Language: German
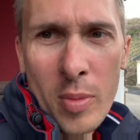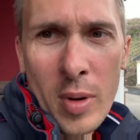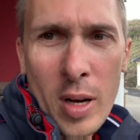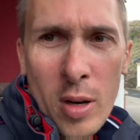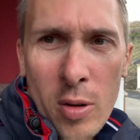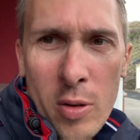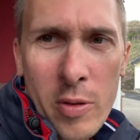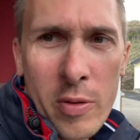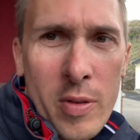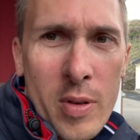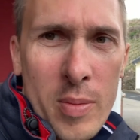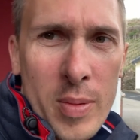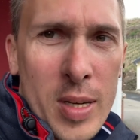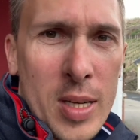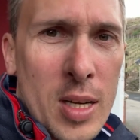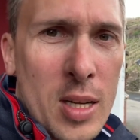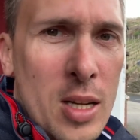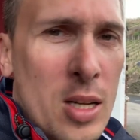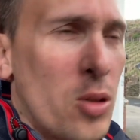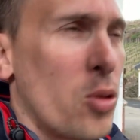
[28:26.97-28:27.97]
umherläuft, will man
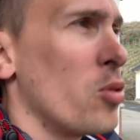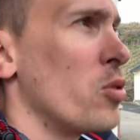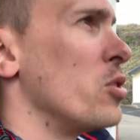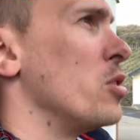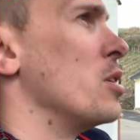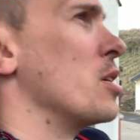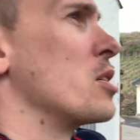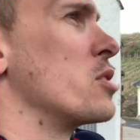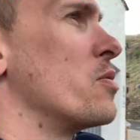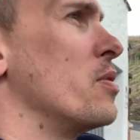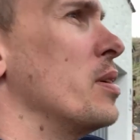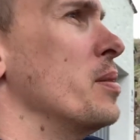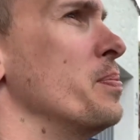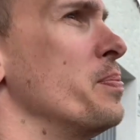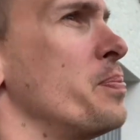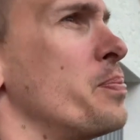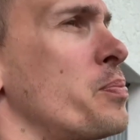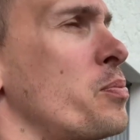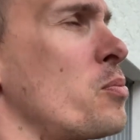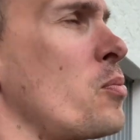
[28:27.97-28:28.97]
ja dann doch nicht nass werden.